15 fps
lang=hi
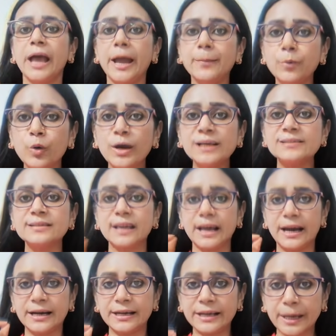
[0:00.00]
एमओएस
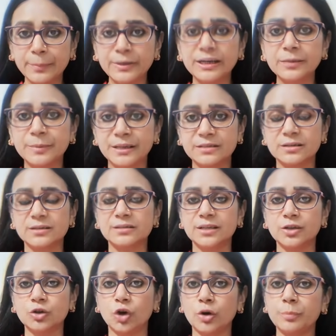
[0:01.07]
एंड कैबिनेट मिनिस्टर्स
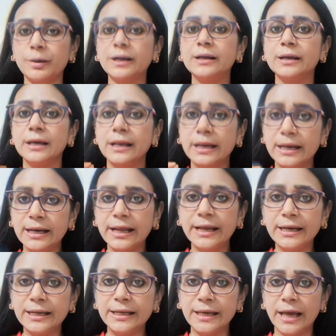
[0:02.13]
के तौर पर
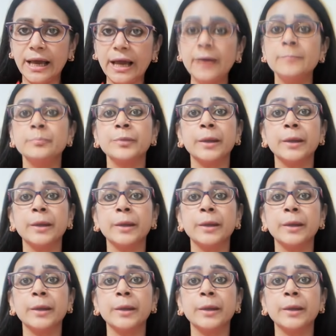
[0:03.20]
ले ली है